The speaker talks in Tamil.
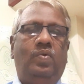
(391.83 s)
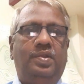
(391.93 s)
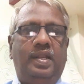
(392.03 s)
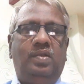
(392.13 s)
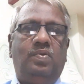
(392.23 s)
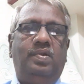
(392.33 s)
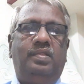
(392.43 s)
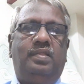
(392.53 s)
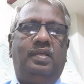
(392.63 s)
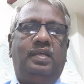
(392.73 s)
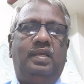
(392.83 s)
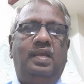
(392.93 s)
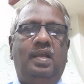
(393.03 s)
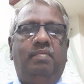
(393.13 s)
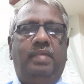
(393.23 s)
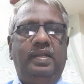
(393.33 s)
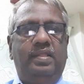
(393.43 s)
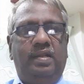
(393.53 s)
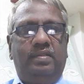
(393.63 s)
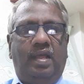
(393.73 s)
ஒன்றை கொடுத்து
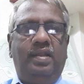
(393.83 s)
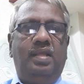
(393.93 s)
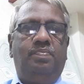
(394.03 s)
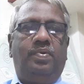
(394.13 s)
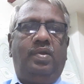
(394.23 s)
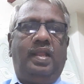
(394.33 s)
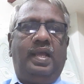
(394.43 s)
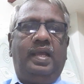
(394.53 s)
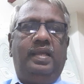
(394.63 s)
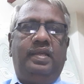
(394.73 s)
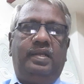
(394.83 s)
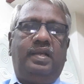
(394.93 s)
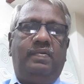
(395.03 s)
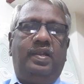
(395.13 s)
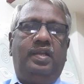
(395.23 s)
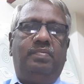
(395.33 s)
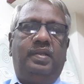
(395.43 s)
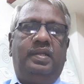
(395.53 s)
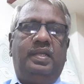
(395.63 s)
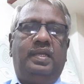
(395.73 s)
மனிதன் தன்னை போல இருக்க வேண்டும்
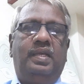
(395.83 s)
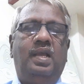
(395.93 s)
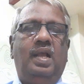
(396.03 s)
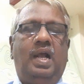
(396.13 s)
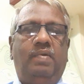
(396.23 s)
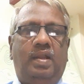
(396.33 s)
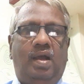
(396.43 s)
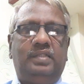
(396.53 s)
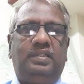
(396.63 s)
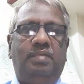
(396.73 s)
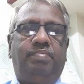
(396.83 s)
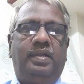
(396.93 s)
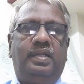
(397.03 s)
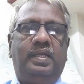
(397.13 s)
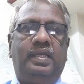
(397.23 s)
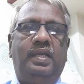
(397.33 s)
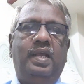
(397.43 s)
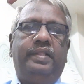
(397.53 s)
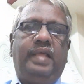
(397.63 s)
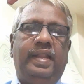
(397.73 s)
என்று அவர் ஆசைப்பட்டு
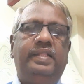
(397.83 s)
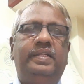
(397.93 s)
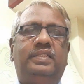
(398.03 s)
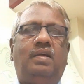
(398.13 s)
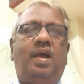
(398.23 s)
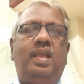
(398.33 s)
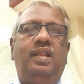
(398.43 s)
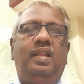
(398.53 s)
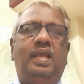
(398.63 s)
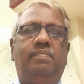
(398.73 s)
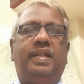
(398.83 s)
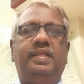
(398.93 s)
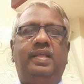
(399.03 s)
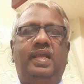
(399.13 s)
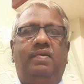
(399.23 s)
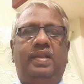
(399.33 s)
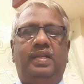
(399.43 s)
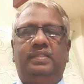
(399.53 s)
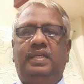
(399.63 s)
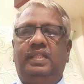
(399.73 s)
தனது சாயலிலே மனிதனை அவர்
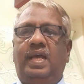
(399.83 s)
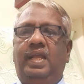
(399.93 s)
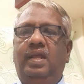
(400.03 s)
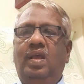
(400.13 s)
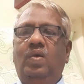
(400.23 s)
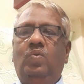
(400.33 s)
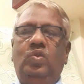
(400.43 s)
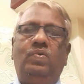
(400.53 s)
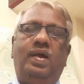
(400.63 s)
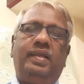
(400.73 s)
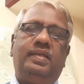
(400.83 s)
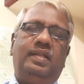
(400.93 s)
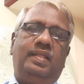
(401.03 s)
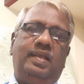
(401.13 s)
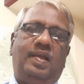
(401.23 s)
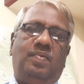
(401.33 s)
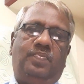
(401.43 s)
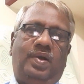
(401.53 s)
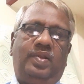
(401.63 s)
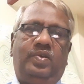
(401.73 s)
என்ன செய்தார் உருவாக்கினதை நாம்
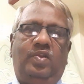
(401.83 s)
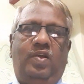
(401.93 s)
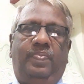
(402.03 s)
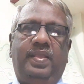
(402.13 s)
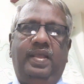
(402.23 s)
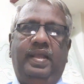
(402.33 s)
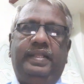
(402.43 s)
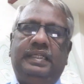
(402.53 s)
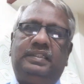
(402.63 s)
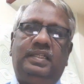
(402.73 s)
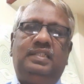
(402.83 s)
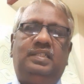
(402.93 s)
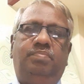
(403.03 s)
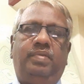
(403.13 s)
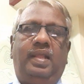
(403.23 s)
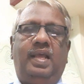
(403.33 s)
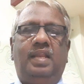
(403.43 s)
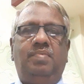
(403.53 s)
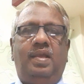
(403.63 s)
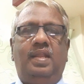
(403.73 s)
பார்க்கிறோம் இந்த சிருஷ்டி பிள்ளை
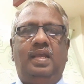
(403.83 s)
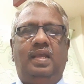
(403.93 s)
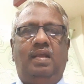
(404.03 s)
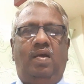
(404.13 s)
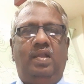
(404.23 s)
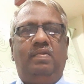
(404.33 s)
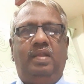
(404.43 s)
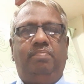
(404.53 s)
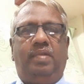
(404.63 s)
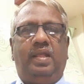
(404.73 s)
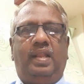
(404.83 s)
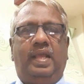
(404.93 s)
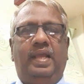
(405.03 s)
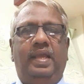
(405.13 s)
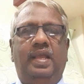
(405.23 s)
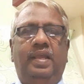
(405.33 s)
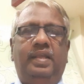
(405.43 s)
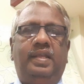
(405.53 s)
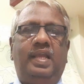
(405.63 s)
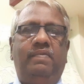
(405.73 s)
அருமையான ஆண்டுடை பிள்ளையில்
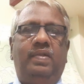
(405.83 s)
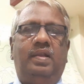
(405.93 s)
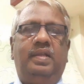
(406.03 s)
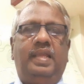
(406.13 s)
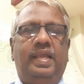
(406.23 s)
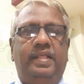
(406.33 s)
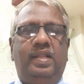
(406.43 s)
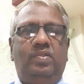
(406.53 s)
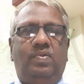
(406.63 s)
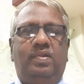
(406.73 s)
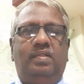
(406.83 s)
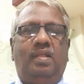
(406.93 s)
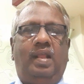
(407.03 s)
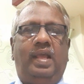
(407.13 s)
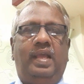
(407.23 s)
இறைவன் ஏதேன் தோட்டத்தில்